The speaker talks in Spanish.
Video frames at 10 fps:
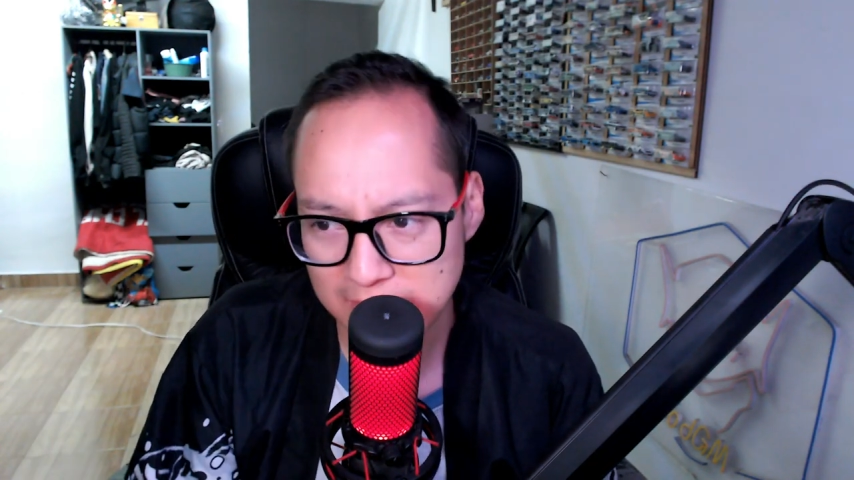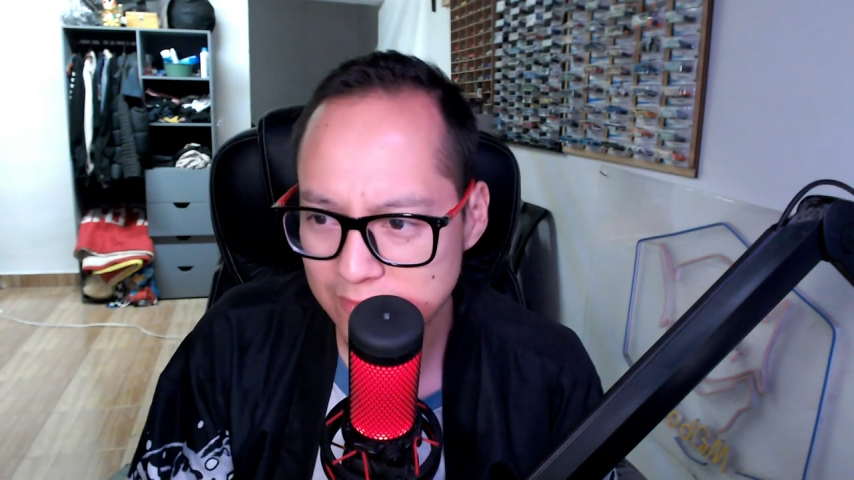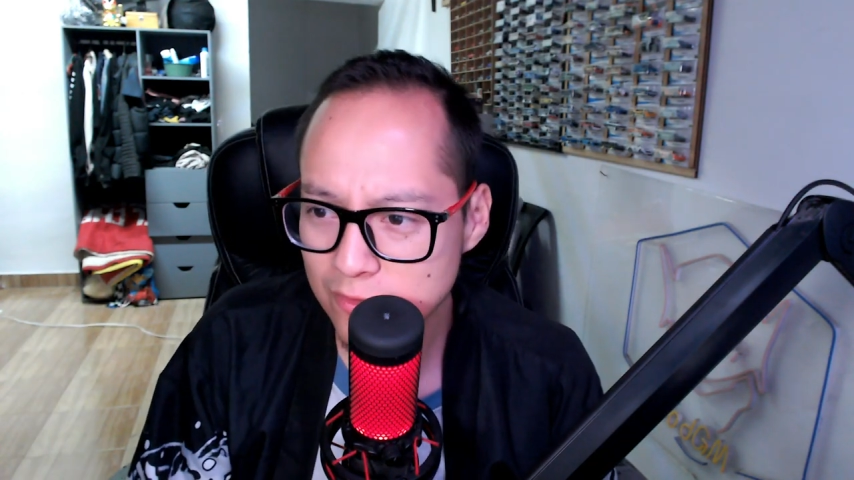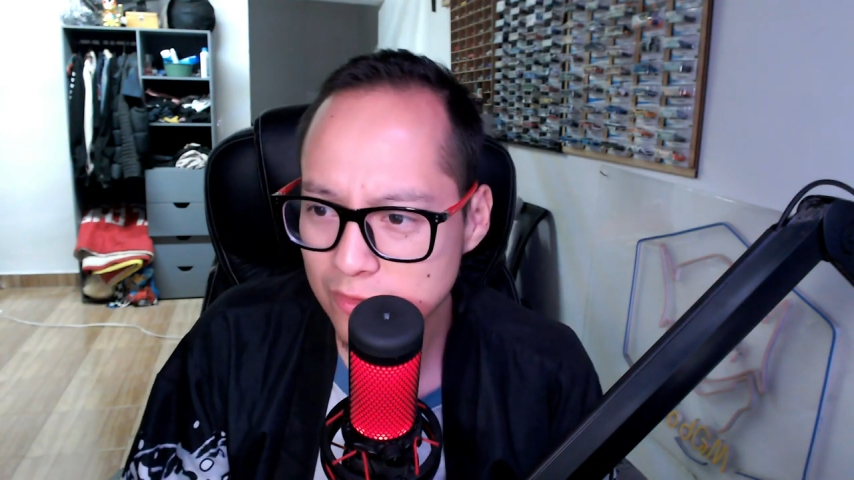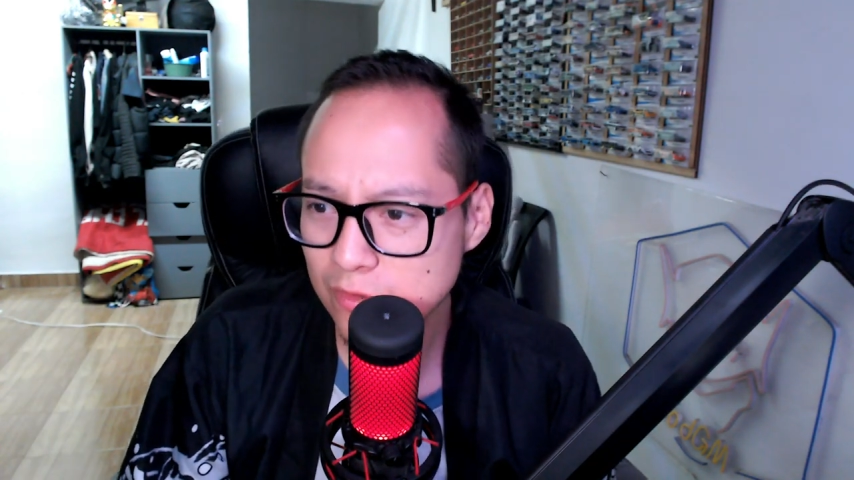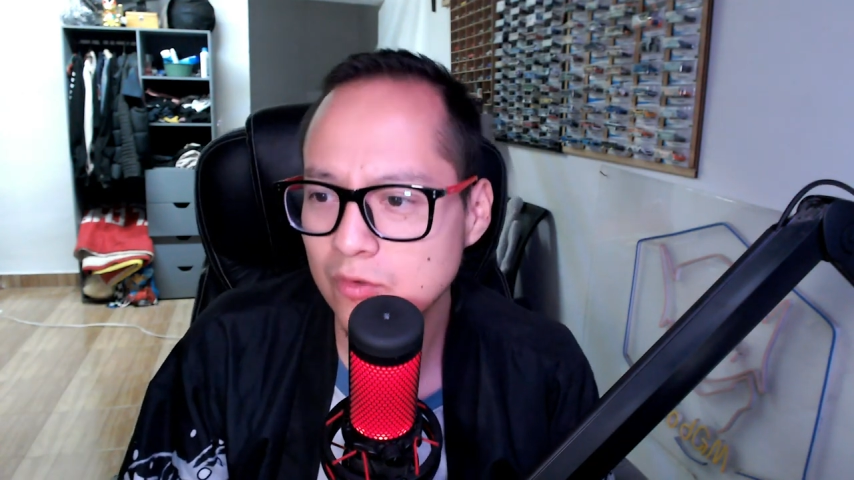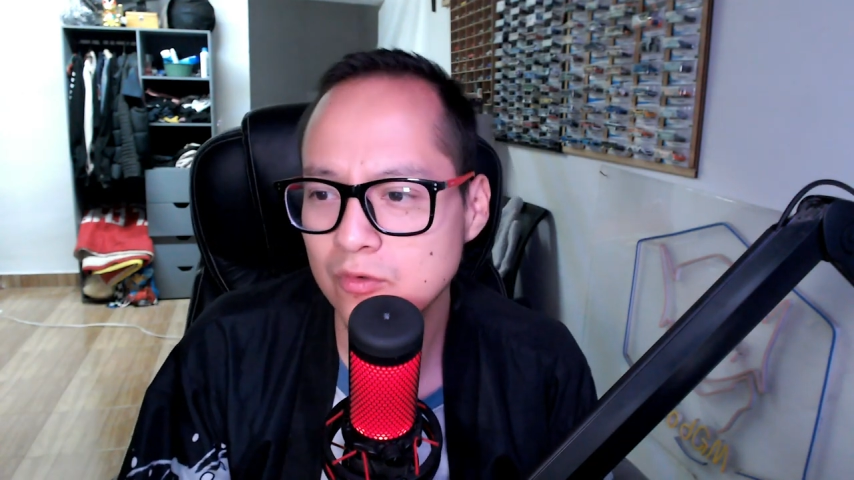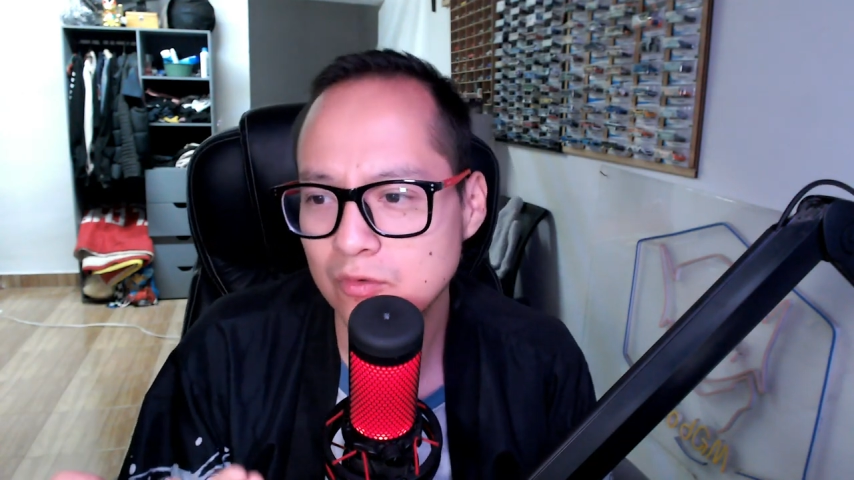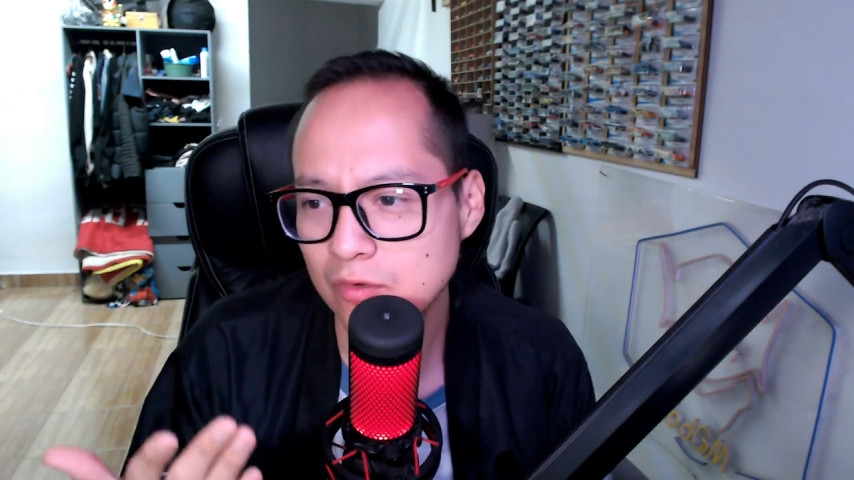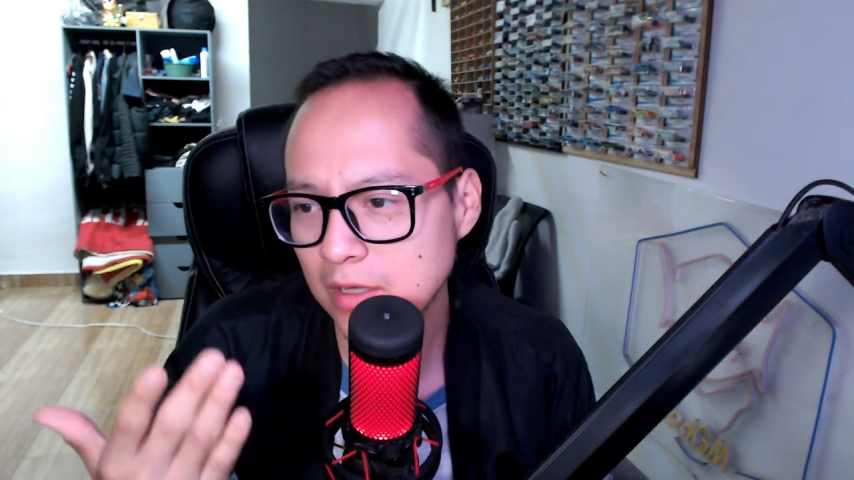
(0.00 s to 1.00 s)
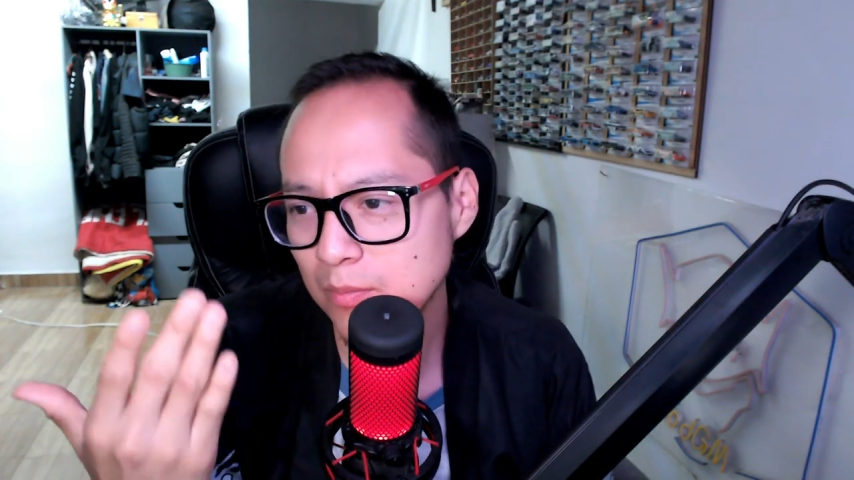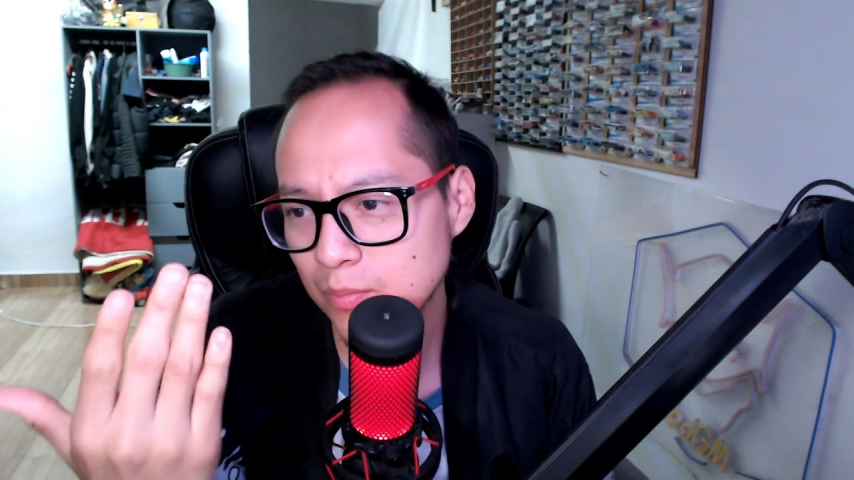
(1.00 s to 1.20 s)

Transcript: más cortos donde